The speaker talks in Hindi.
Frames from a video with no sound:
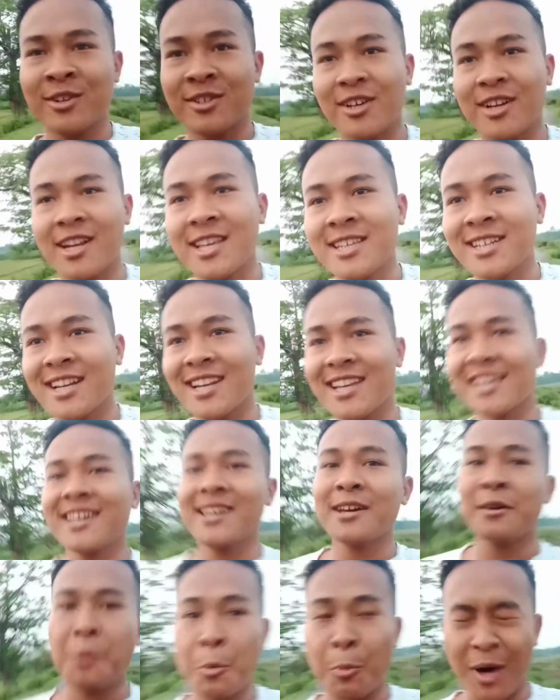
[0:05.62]
जल्दी जल्दी
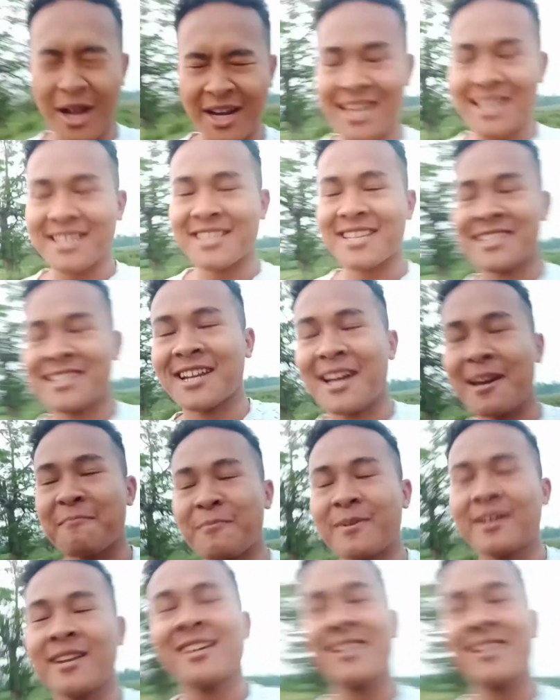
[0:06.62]
वन के सब्सक्राइब बना